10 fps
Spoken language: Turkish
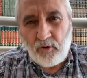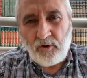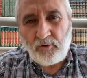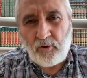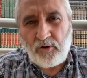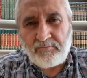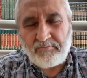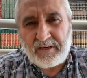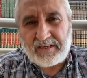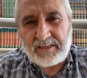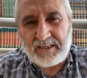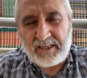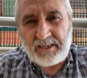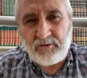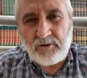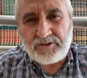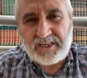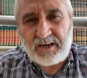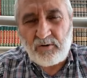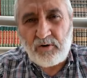10-11 yıl
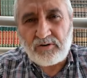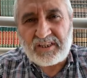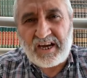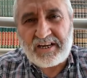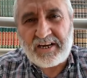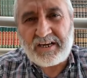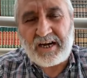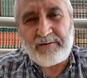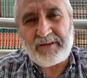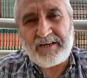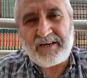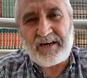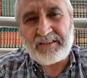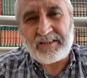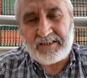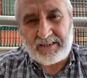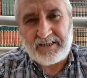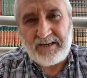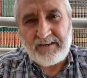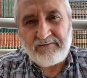önce o dairenin amirinin adını
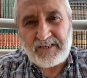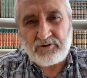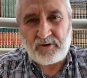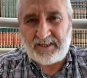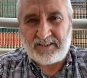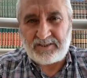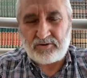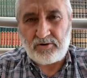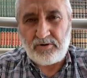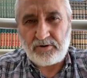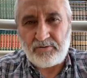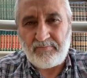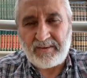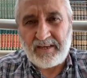ve soyadını söylüyorum.